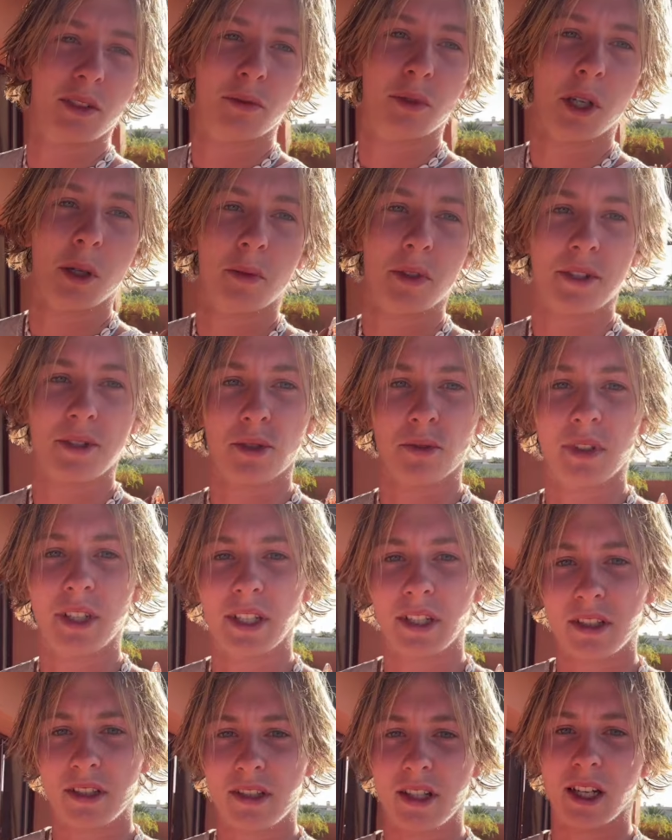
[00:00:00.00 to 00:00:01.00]
habe ich zu
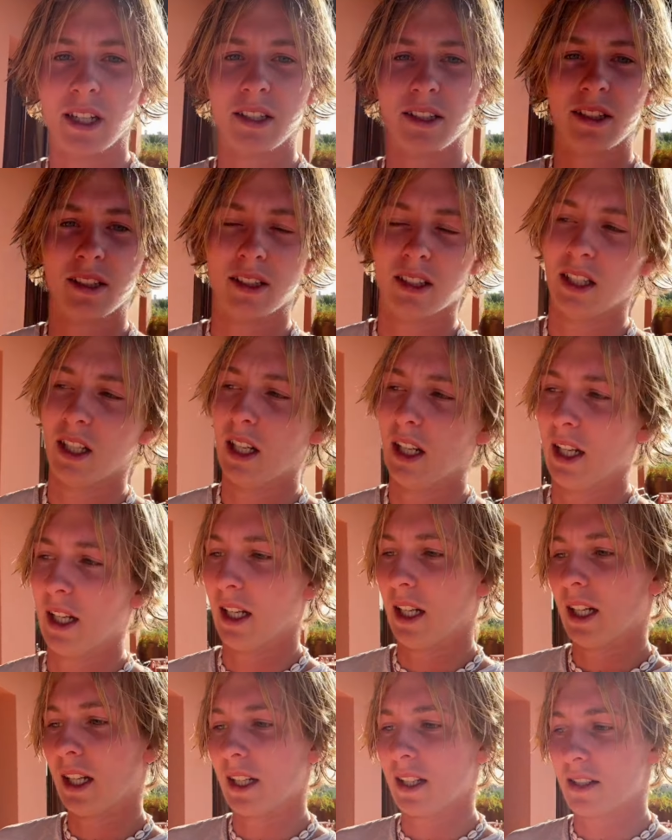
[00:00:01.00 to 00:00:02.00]
wenig Zeit.
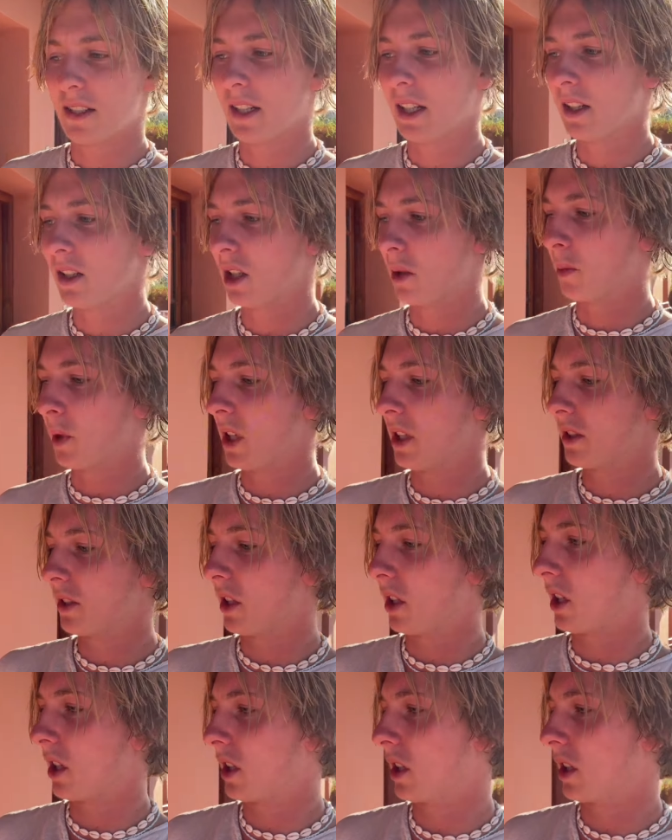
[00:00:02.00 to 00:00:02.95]
Es geht ja bald nach...